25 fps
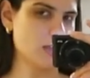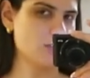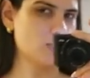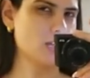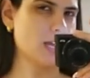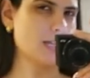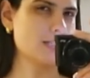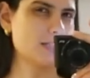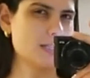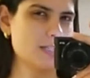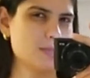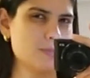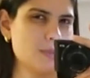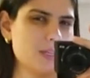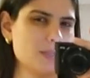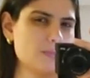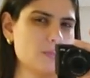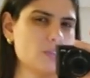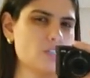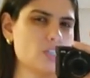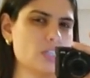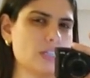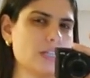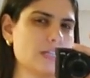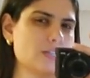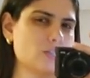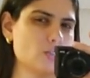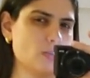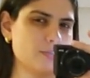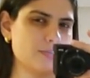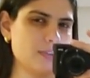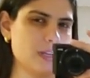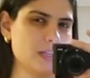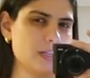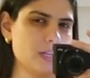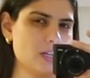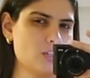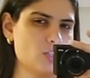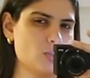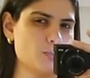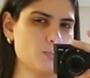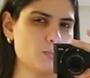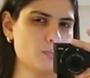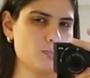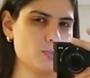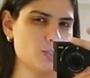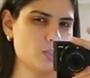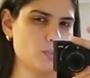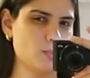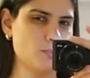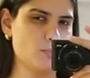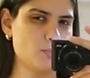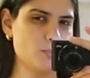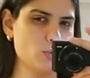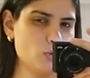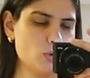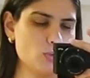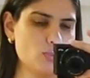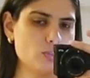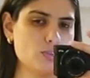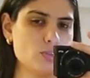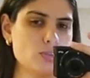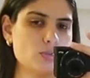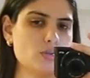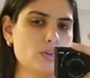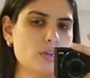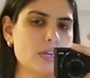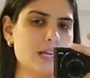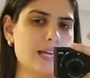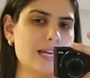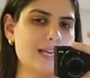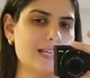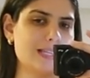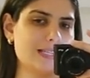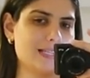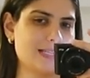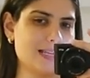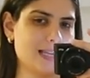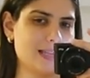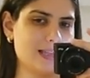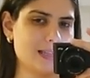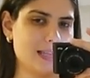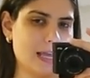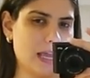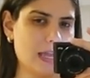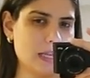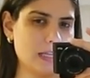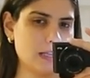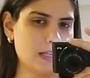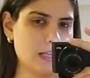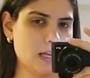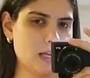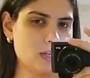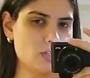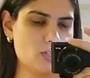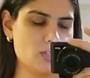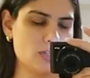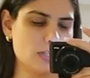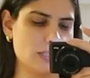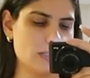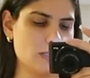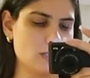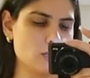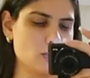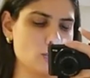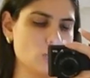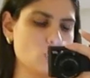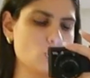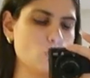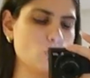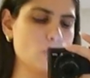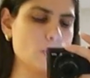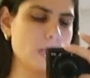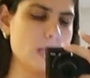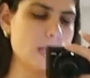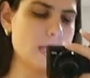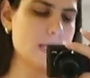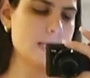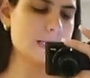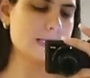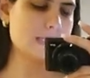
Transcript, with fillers: Acho que é essas minhas medidas, 90 de de busto, 70 de cintura